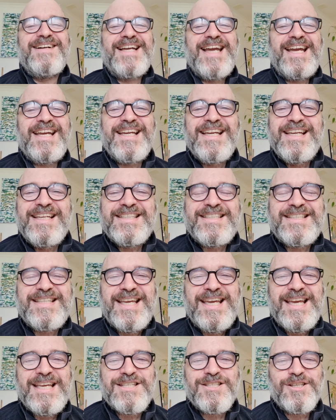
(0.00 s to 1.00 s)
ok,
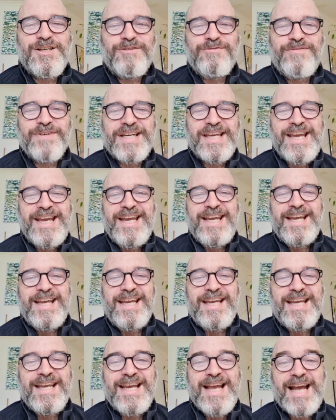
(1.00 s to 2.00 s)
se
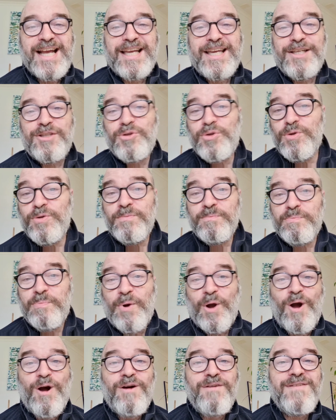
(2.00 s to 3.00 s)
soffri anche tu,
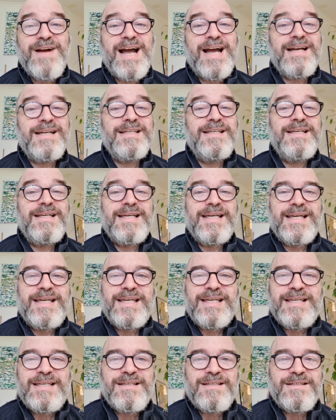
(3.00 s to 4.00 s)
prova
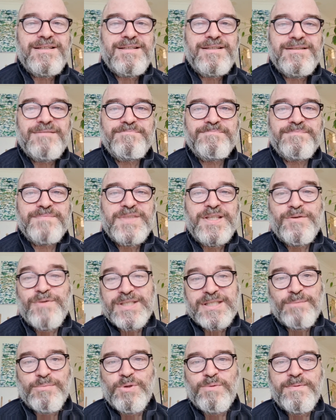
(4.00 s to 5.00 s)
e mm, di
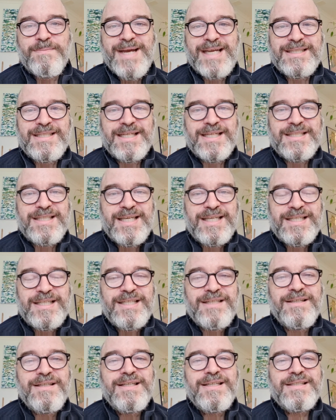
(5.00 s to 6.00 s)
questa problematica
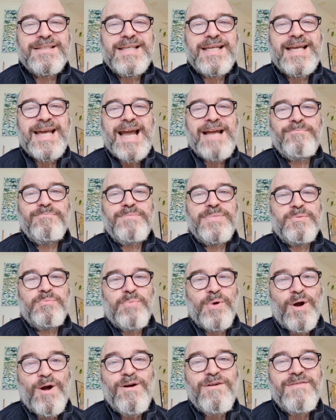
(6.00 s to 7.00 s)
dei, dei crampi,
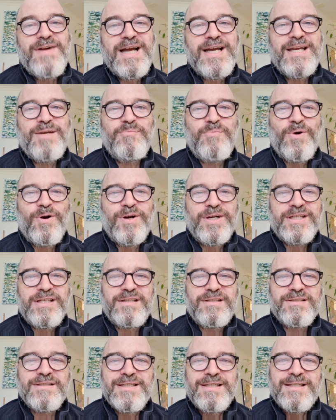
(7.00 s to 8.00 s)
prova e
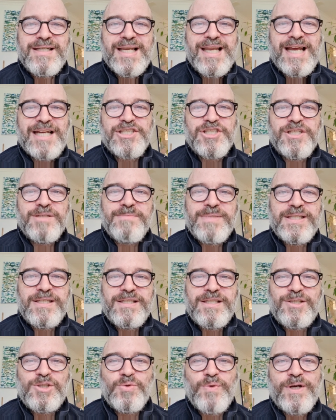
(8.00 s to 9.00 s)
poi
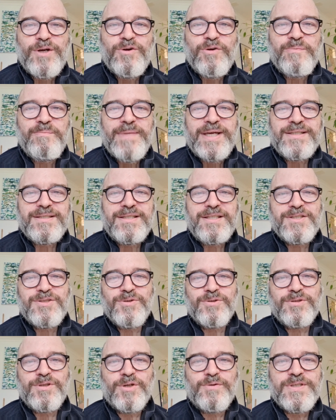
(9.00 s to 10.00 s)
lasciami i tuoi commenti
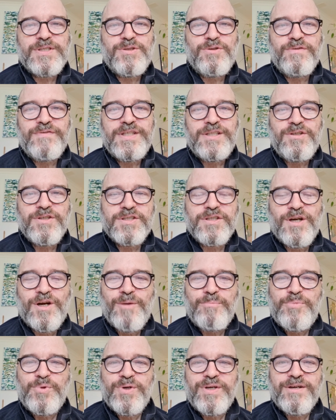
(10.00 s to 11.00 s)
sotto questo video,
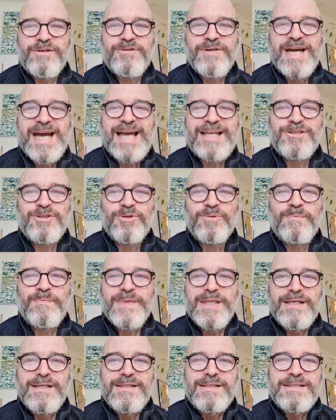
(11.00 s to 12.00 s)
sarò più che onorato
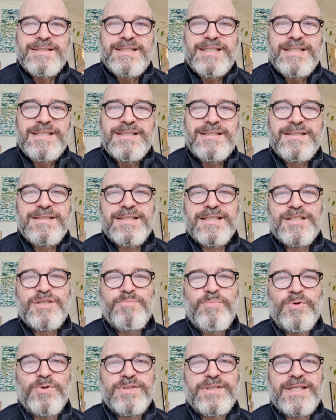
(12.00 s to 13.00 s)
di
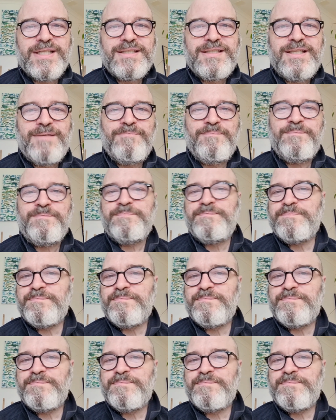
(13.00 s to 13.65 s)
risponderti.